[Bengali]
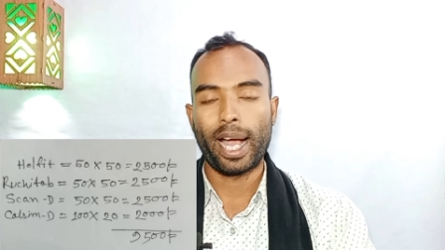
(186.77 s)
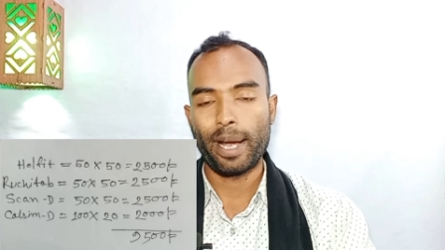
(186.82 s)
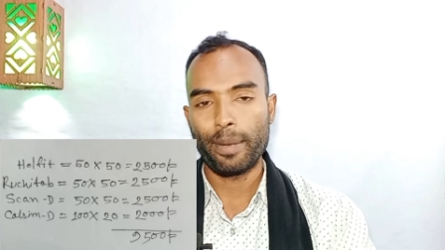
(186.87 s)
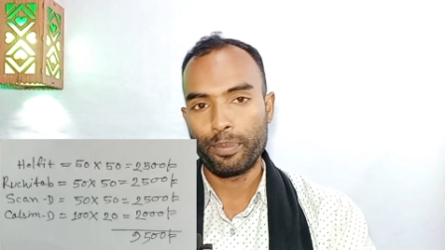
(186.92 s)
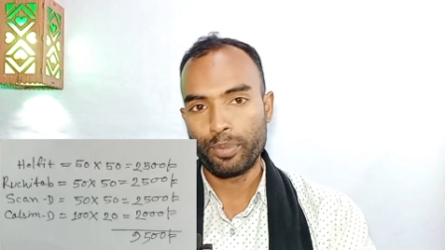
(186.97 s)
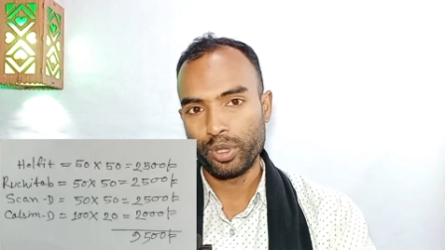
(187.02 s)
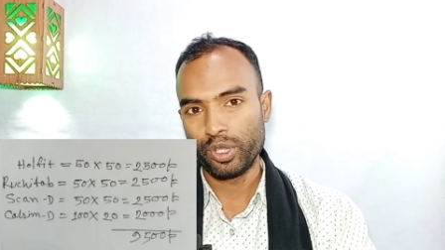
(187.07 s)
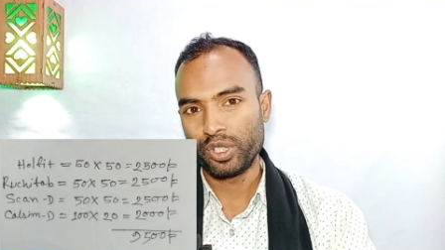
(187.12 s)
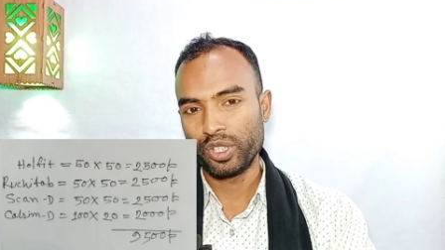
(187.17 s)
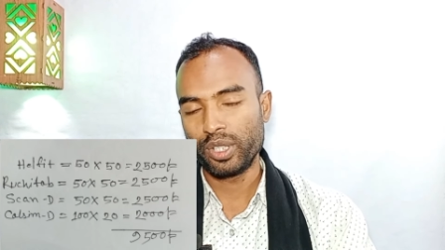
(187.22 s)

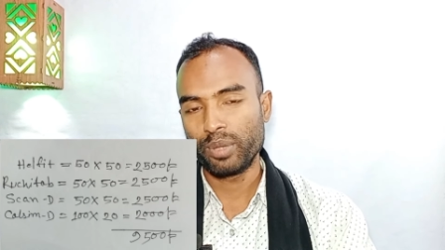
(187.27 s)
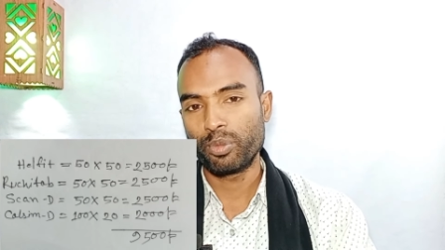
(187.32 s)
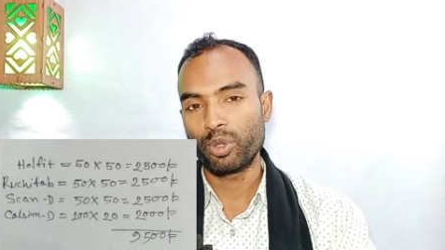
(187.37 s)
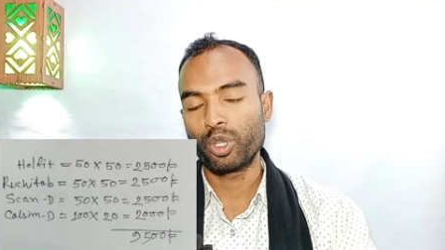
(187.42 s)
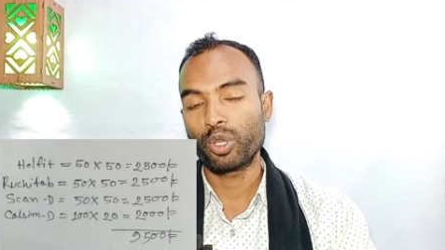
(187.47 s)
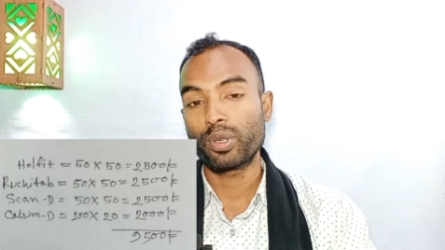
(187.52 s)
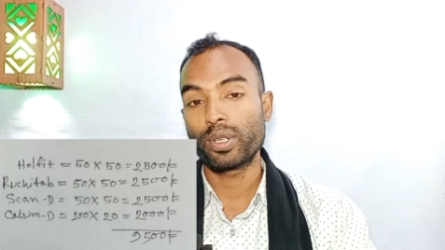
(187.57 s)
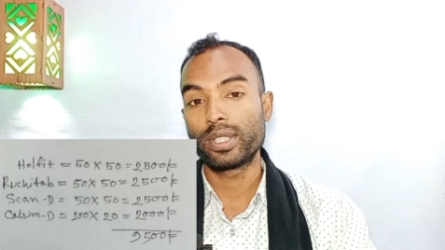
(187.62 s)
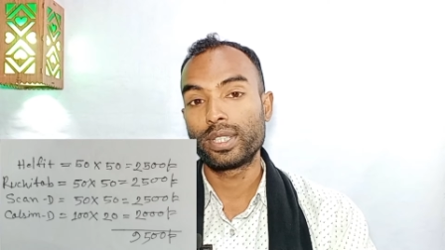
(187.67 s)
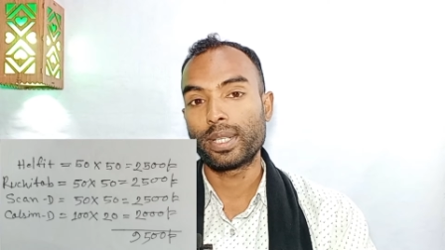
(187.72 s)
আপনি যদি
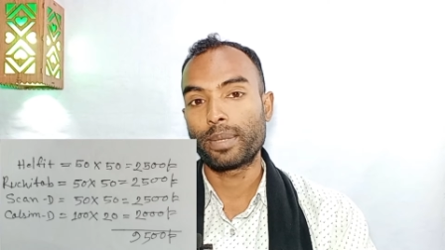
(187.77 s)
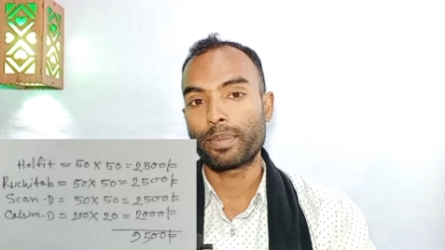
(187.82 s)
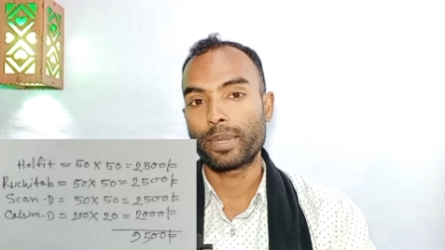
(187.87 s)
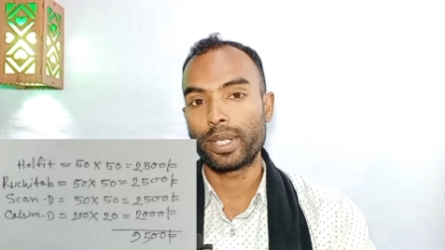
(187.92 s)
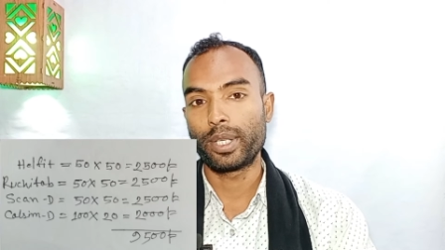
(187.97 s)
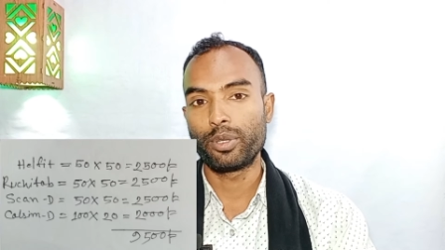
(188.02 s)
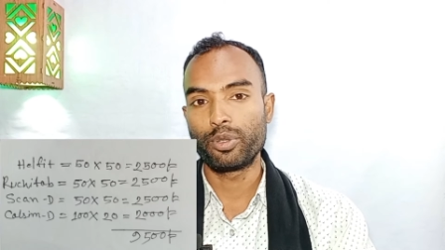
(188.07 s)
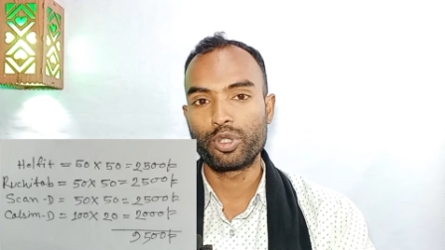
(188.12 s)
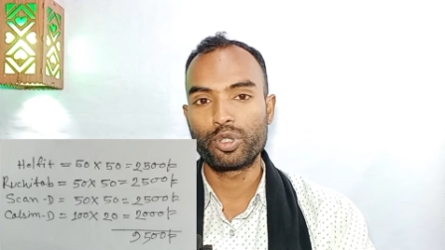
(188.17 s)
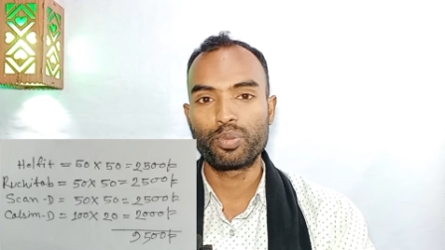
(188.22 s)
মনে করেন যে
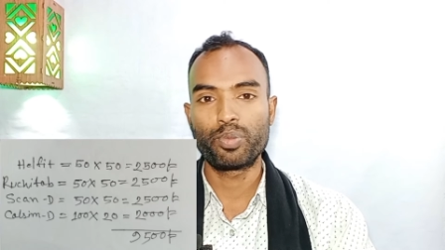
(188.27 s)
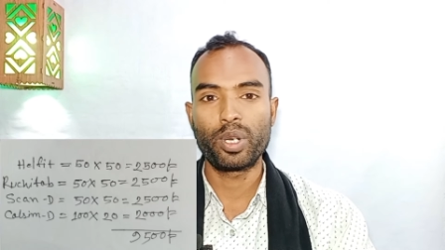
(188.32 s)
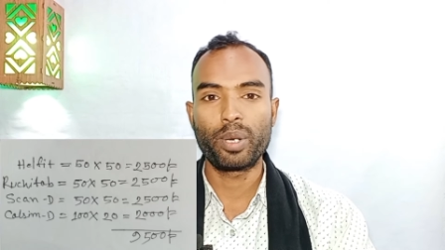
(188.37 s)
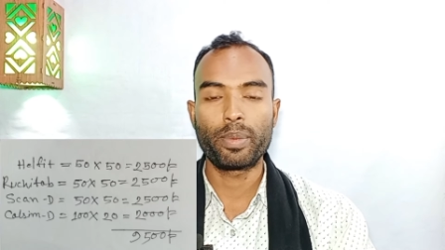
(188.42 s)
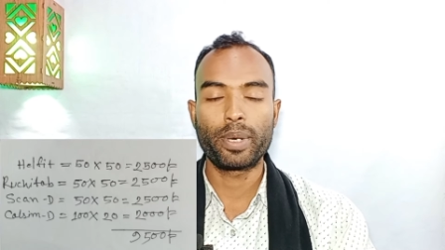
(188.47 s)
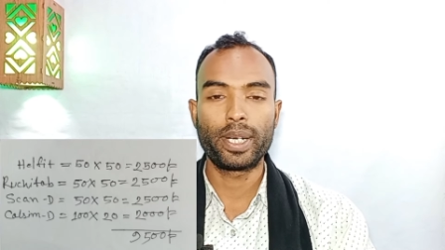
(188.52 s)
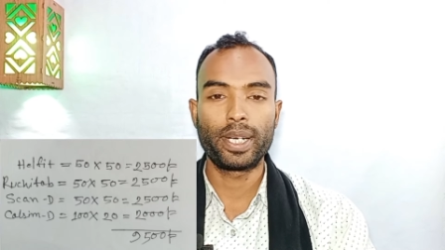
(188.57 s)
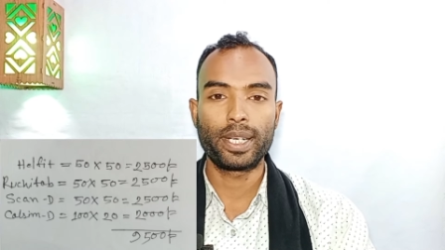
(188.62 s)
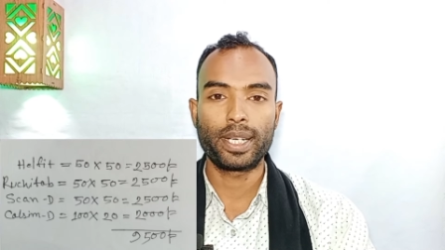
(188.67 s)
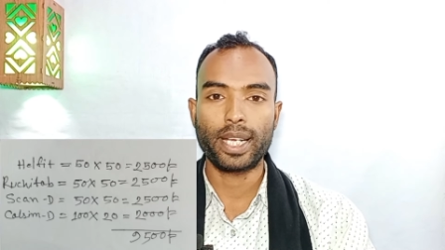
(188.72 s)
আপনার হিউজ
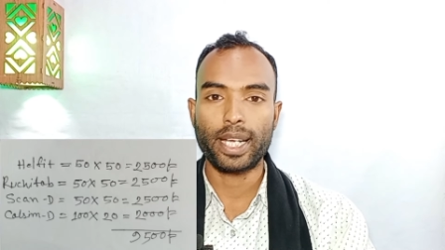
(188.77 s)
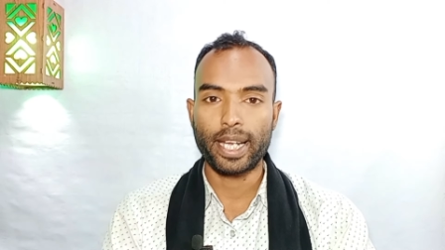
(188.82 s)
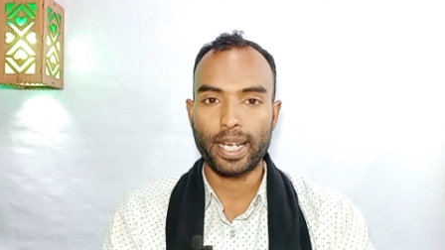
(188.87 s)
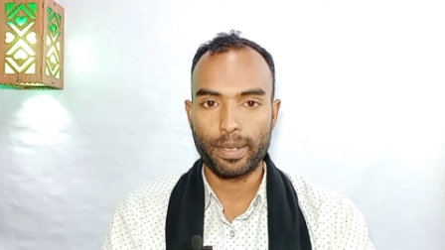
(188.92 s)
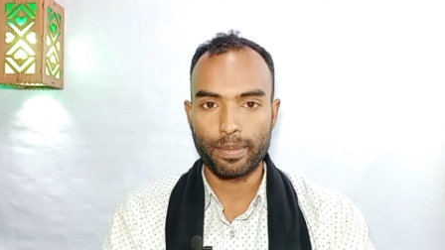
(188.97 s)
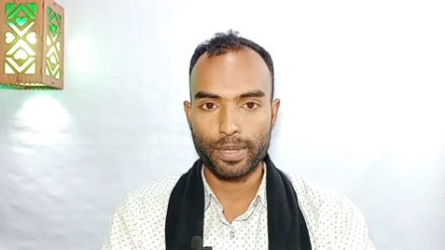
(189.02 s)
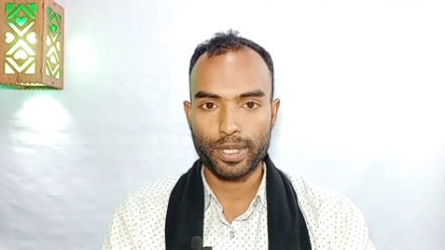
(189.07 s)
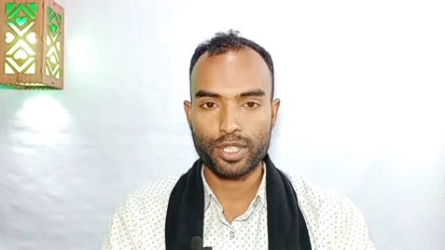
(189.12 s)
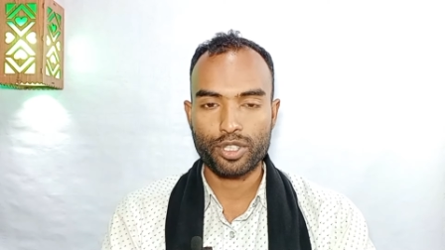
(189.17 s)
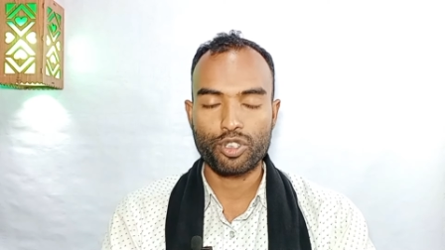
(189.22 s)
পরিমাণে টাকা
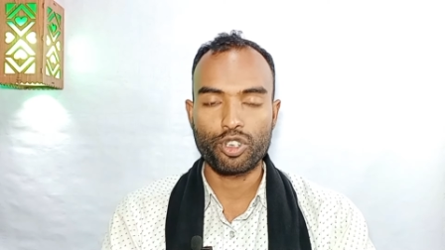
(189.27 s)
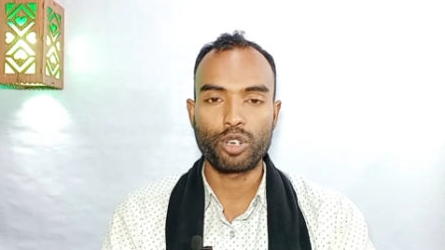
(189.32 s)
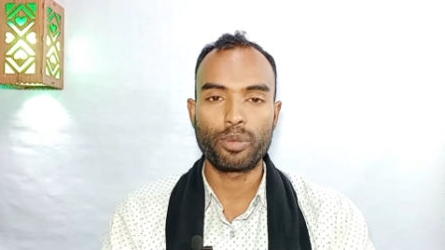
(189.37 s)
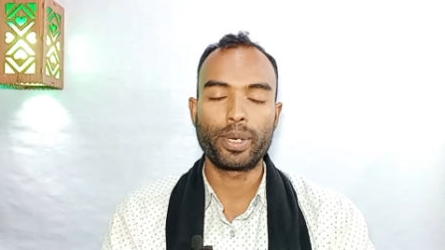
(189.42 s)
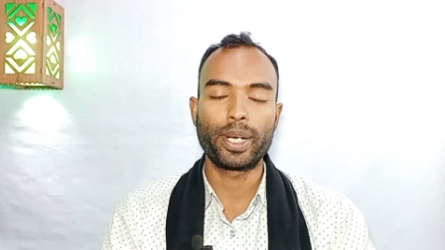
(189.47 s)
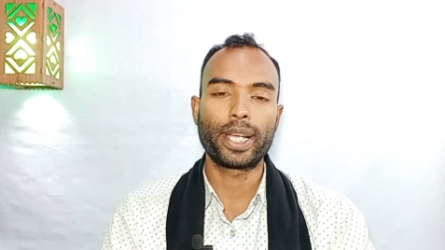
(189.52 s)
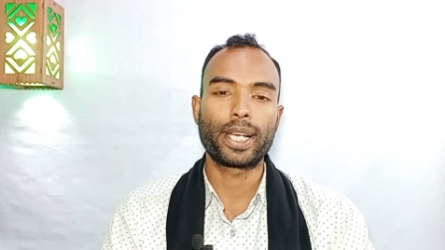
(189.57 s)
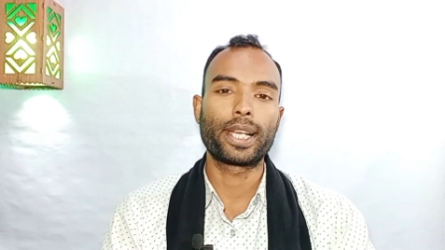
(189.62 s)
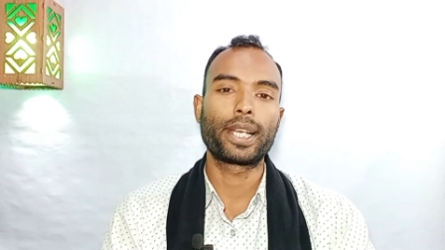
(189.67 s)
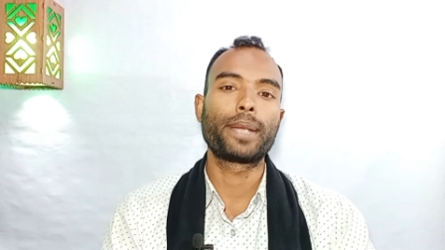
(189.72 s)
ইনভেস্ট
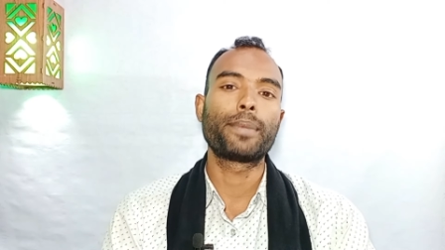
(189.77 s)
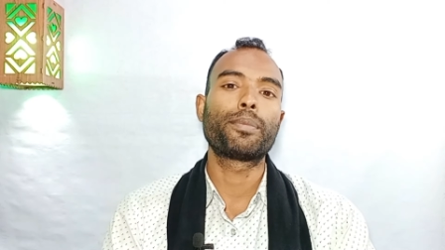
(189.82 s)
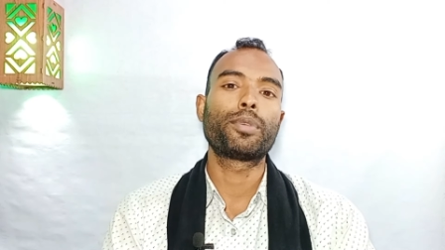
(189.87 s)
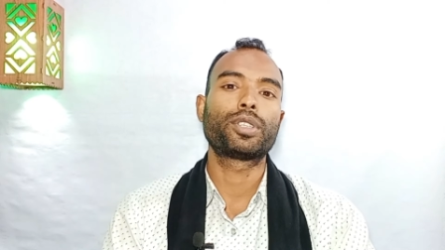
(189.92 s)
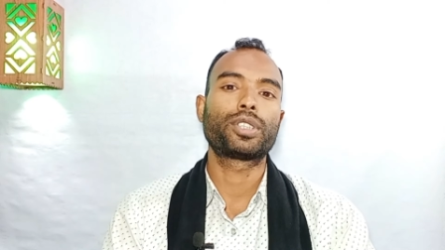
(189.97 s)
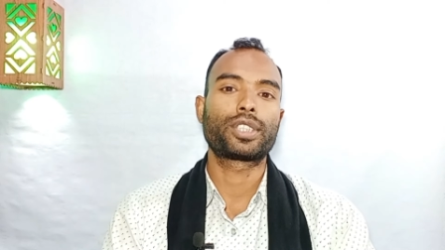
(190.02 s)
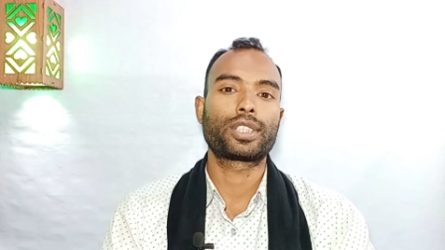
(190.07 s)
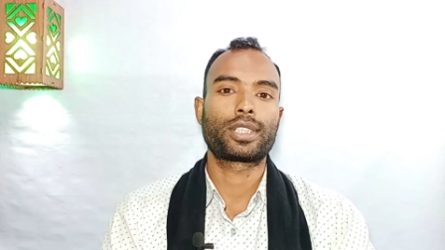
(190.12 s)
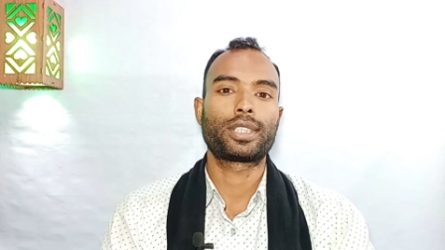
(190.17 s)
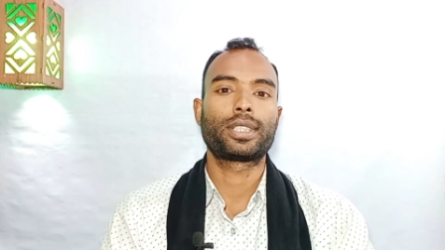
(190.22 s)
করবেন এখানে
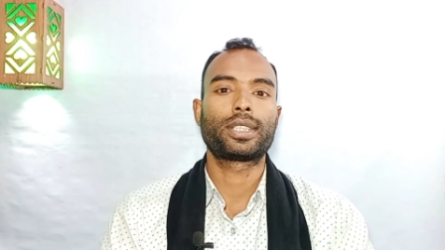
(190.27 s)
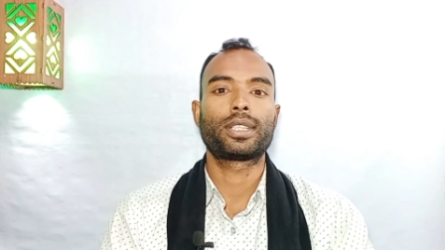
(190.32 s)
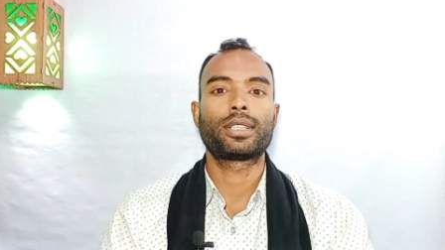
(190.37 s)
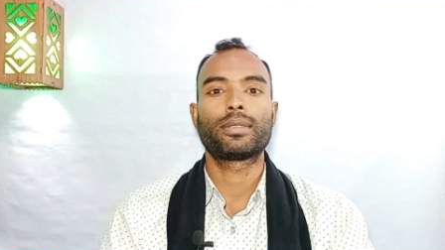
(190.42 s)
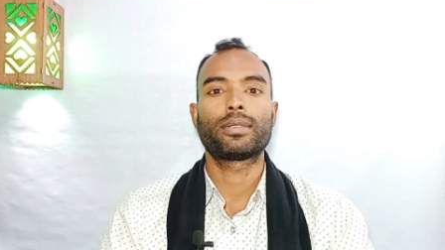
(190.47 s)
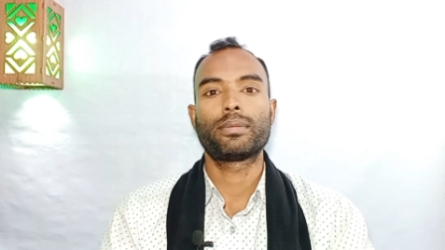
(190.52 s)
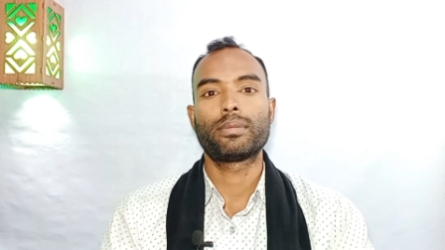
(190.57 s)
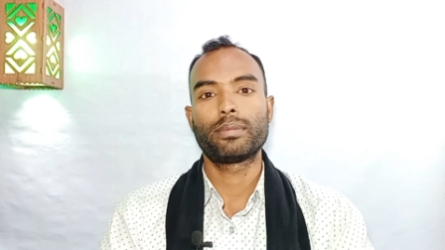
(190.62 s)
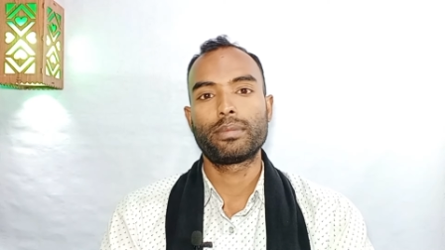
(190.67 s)
পঞ্চাশ হাজার